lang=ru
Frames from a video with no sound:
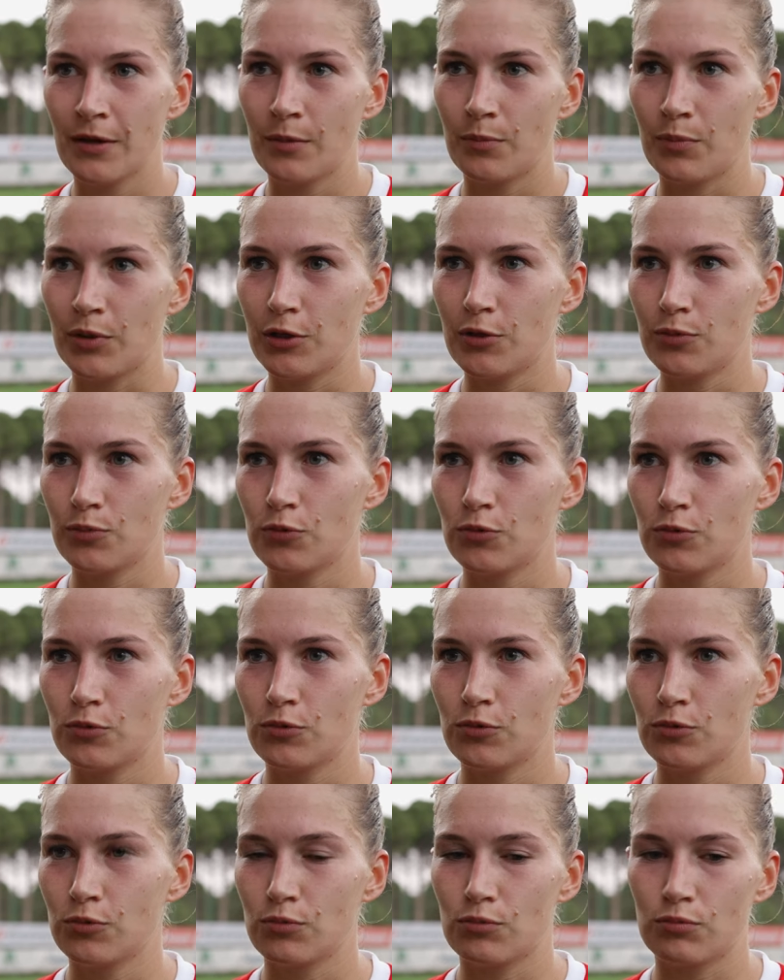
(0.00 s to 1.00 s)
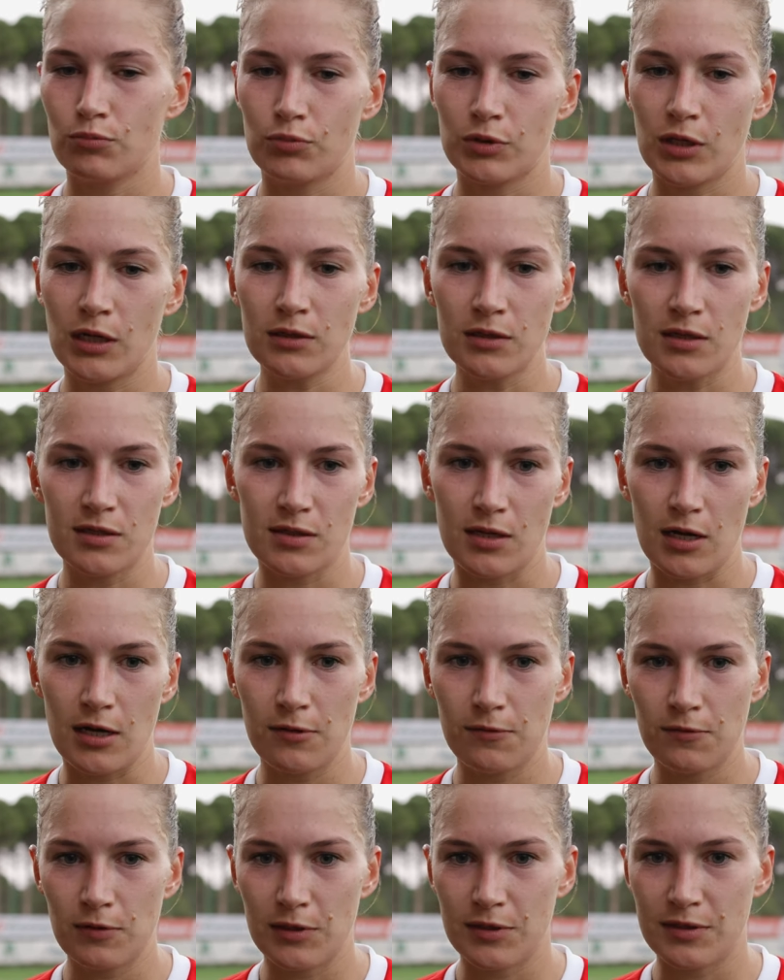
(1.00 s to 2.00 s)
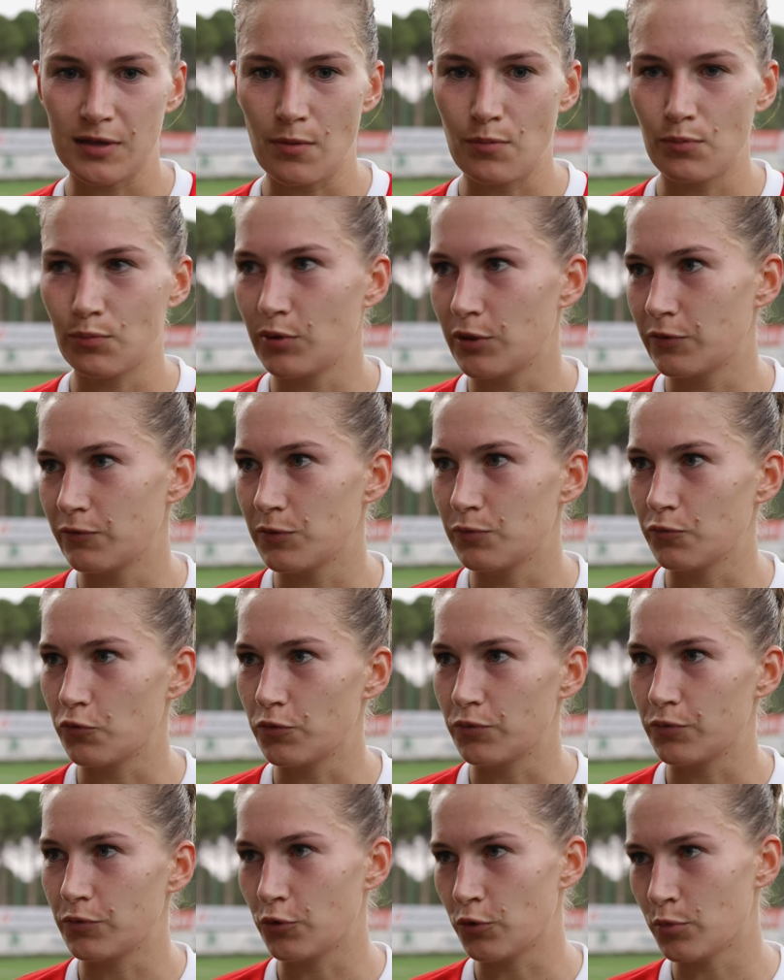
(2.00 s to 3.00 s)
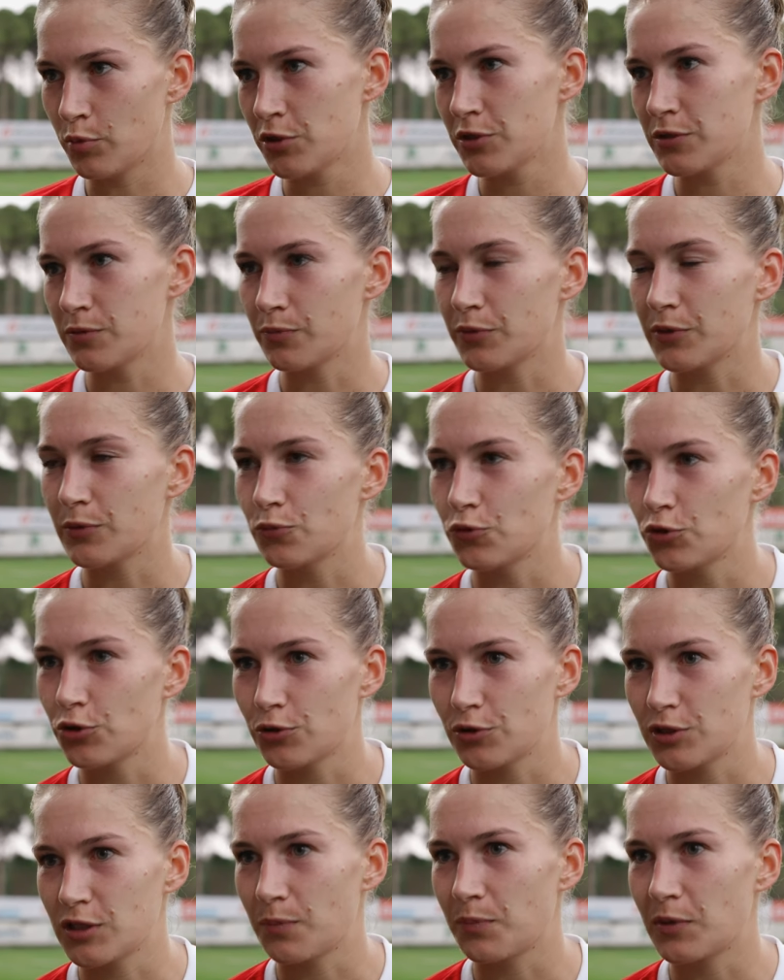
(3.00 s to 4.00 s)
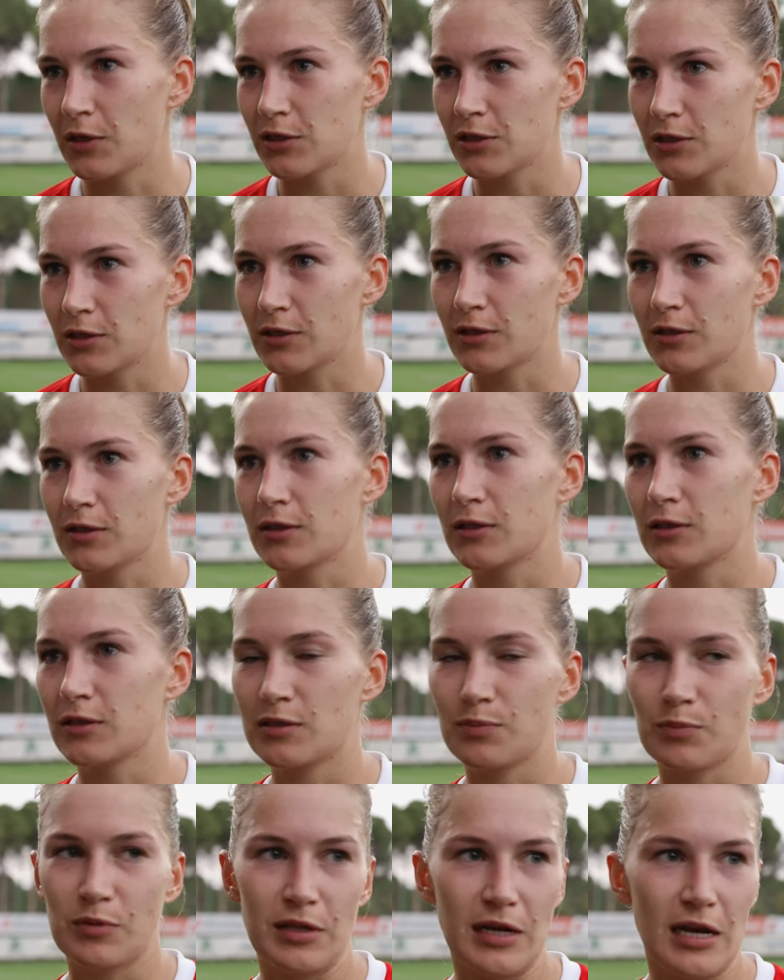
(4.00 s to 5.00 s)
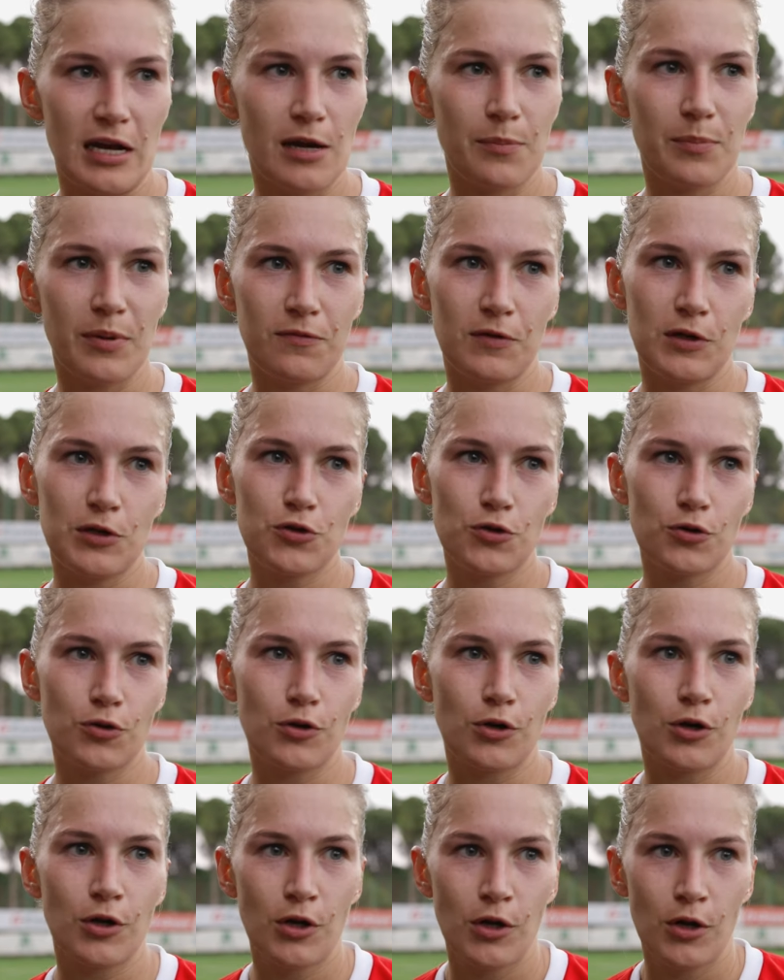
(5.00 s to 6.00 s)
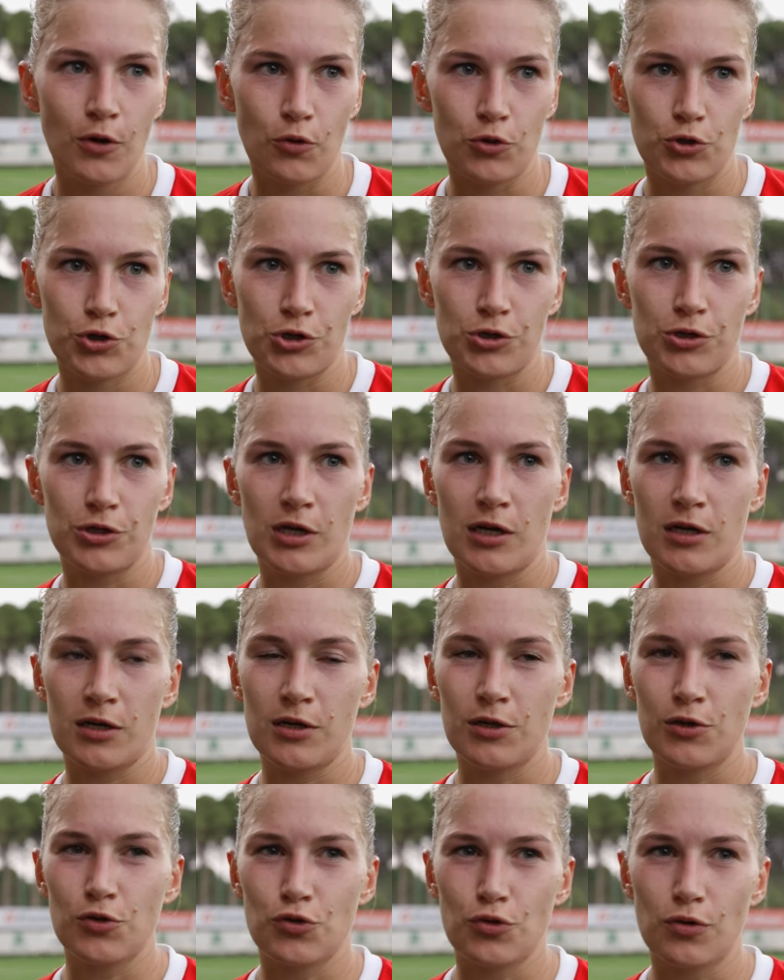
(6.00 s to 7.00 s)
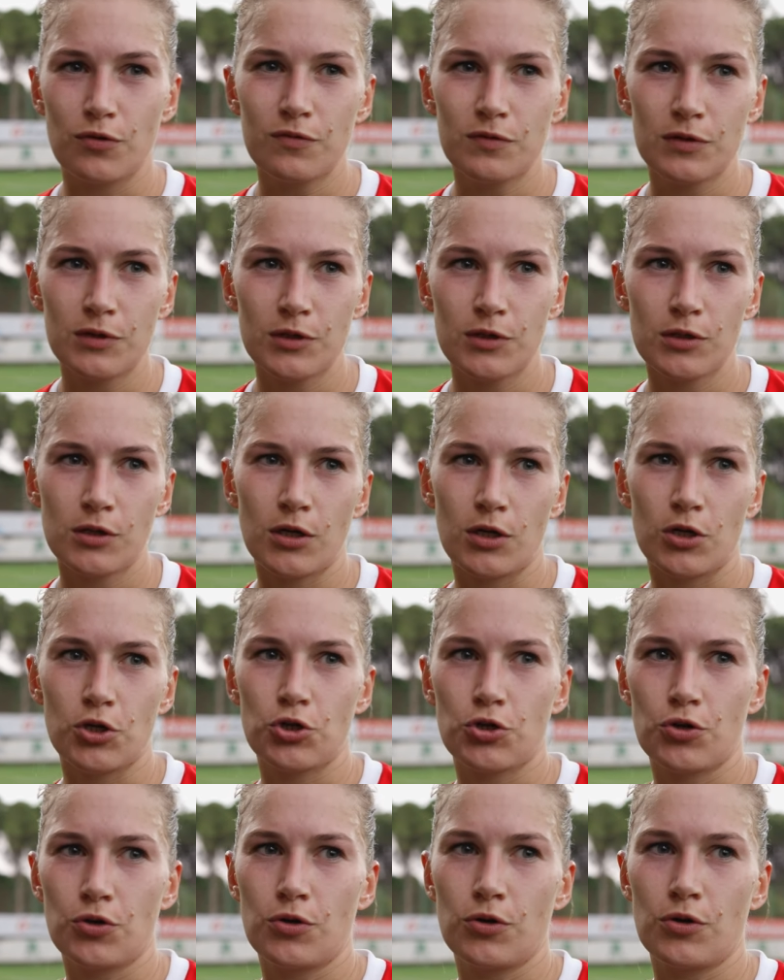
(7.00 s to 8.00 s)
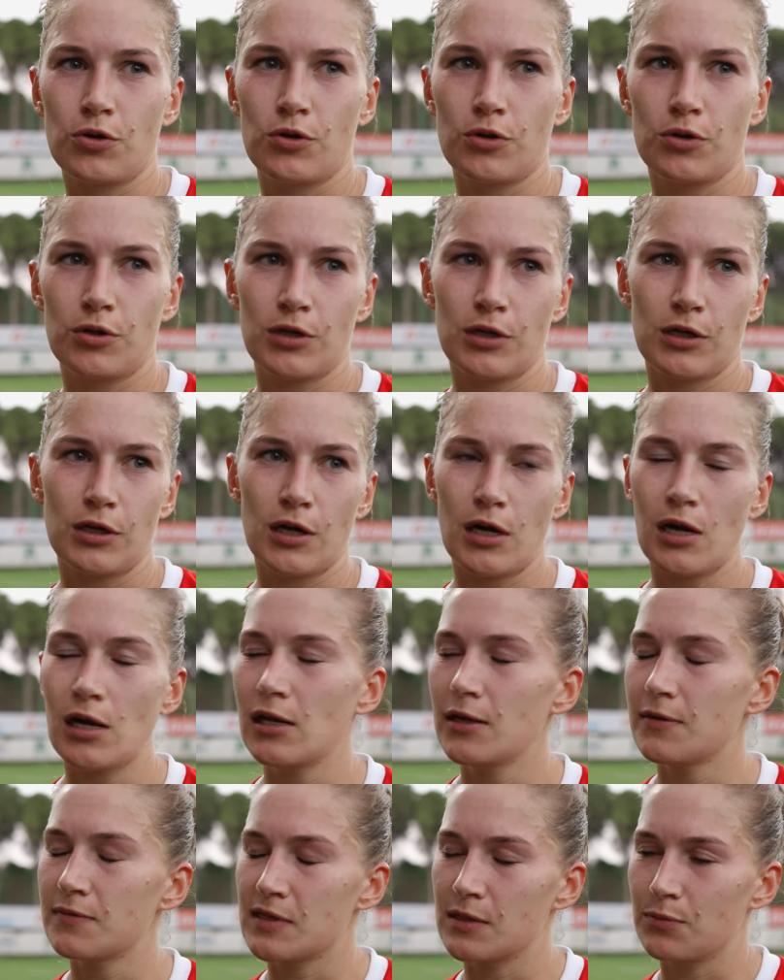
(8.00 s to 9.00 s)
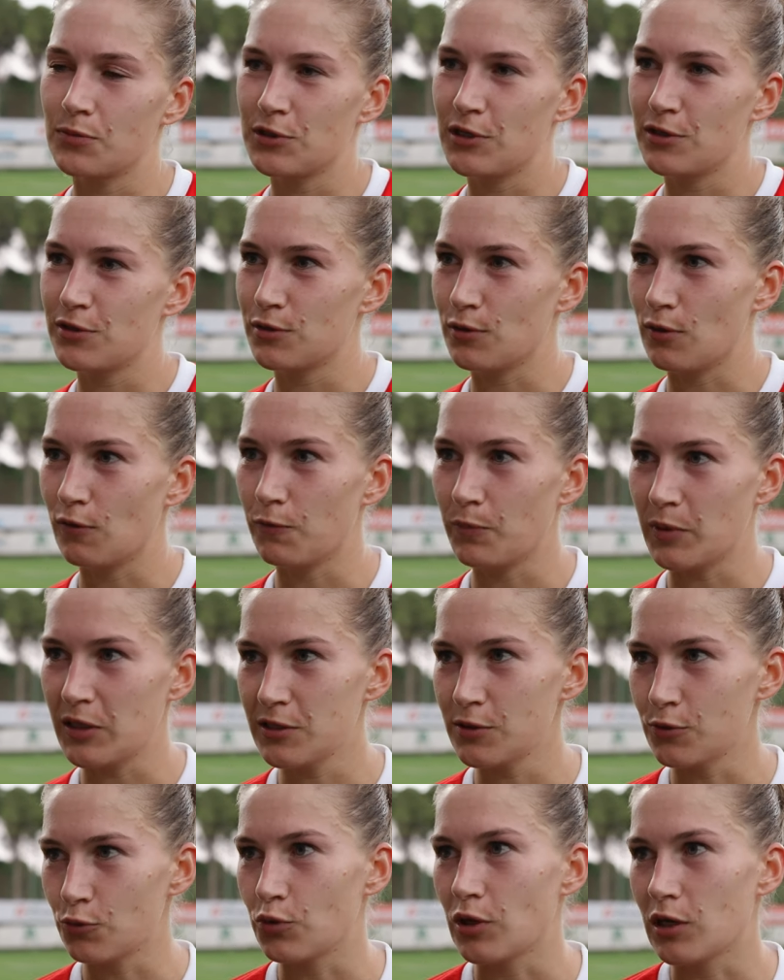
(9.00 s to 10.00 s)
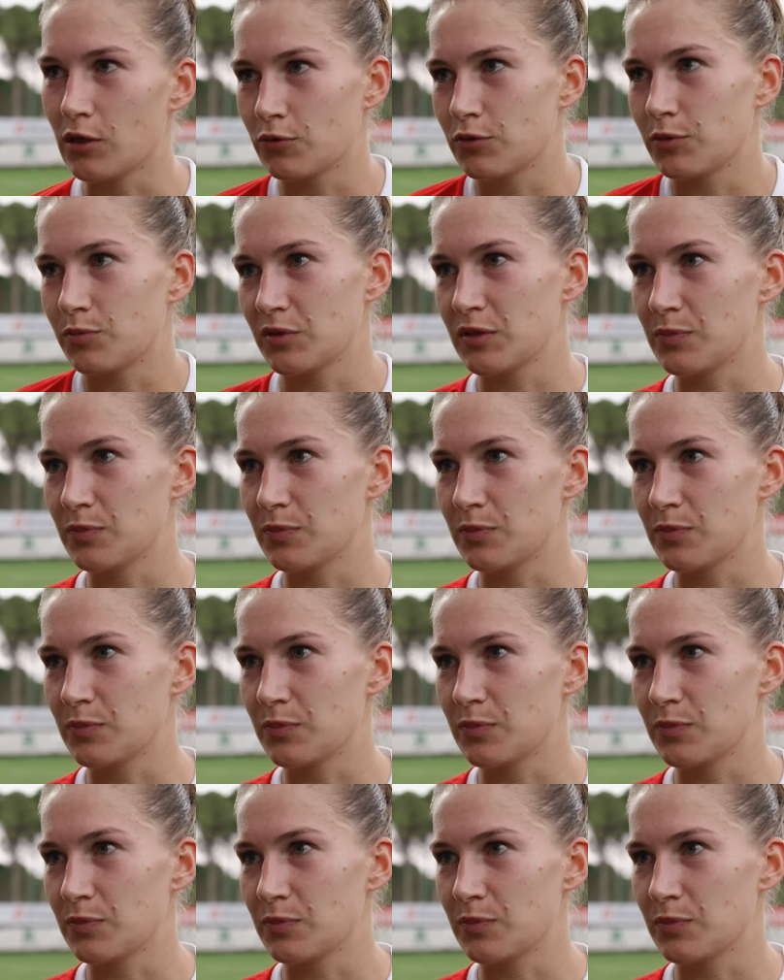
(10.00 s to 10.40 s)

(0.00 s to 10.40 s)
Поэтому так настраивались самым боевым образом, потому что соперник э, смотрели по видео, очень организованные, хорошо играли, взаимодействовали в пас, ну как вот мы